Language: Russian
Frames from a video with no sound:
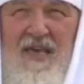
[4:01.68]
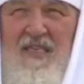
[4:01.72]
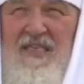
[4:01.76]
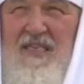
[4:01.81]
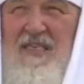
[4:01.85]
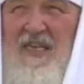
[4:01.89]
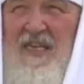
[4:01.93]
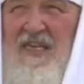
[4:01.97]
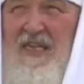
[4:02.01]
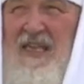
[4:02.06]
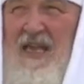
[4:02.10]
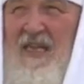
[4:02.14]

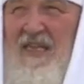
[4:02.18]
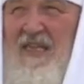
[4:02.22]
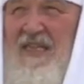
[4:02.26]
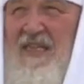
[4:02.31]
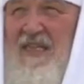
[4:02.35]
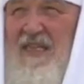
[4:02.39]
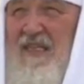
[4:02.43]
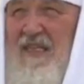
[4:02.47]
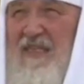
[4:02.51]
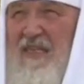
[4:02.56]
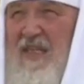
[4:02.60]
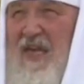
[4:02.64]
если
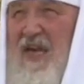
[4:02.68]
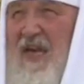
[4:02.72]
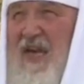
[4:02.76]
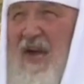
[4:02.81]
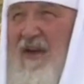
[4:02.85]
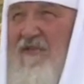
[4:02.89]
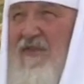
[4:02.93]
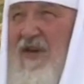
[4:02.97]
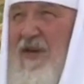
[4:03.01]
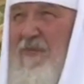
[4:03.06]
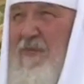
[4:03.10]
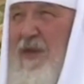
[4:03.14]
над
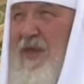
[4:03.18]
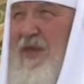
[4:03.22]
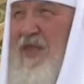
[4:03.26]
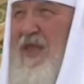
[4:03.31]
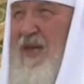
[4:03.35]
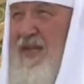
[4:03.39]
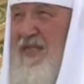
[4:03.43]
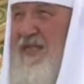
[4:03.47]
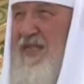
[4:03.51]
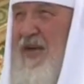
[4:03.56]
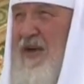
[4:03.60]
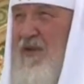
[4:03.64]
таковыми
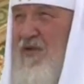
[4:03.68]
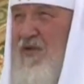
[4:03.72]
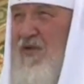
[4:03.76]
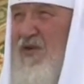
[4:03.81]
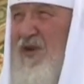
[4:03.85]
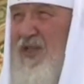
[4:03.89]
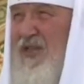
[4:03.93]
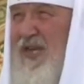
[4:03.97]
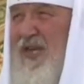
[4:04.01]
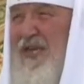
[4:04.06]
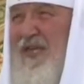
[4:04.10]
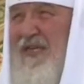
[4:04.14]
нет
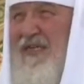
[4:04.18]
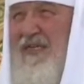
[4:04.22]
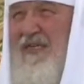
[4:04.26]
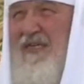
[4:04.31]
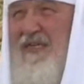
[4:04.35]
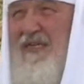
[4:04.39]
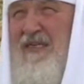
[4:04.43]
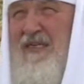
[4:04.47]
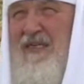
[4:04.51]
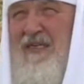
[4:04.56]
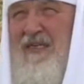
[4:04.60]
закона,